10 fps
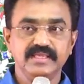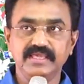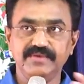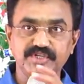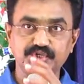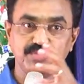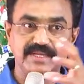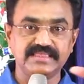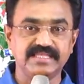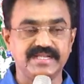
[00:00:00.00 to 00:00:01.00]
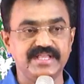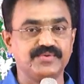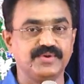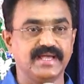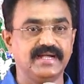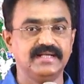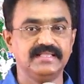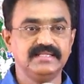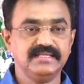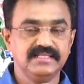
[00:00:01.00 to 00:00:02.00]
ఈ విశ్వం అంతటినీ కూడా
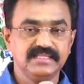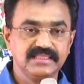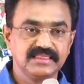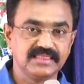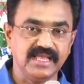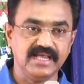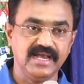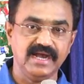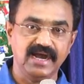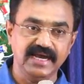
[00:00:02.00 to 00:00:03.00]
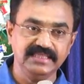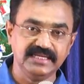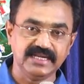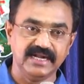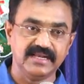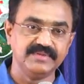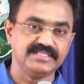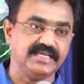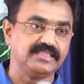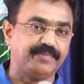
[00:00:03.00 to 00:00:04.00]
తన అధికారము
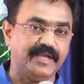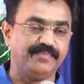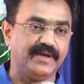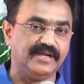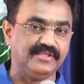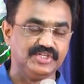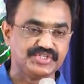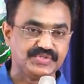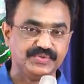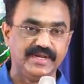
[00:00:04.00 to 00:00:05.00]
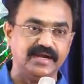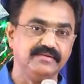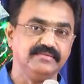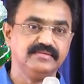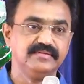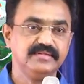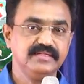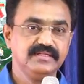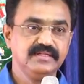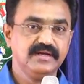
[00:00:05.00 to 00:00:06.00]
చేత పరిపాలన చేస్తూ ఉన్నాడు
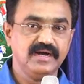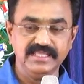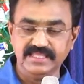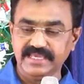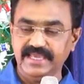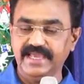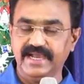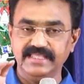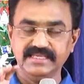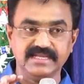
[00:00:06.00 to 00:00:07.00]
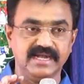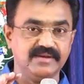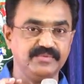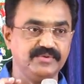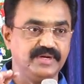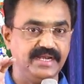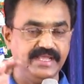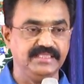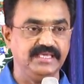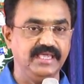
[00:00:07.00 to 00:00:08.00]
అందుకే అధికారము
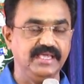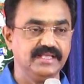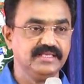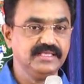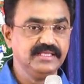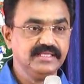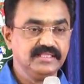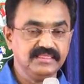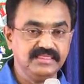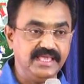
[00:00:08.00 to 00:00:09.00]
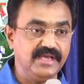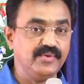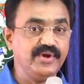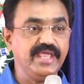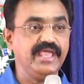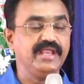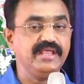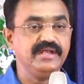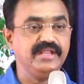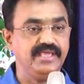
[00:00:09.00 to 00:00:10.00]
అనేది
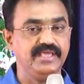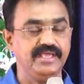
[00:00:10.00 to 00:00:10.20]
దేవుణ్ణిని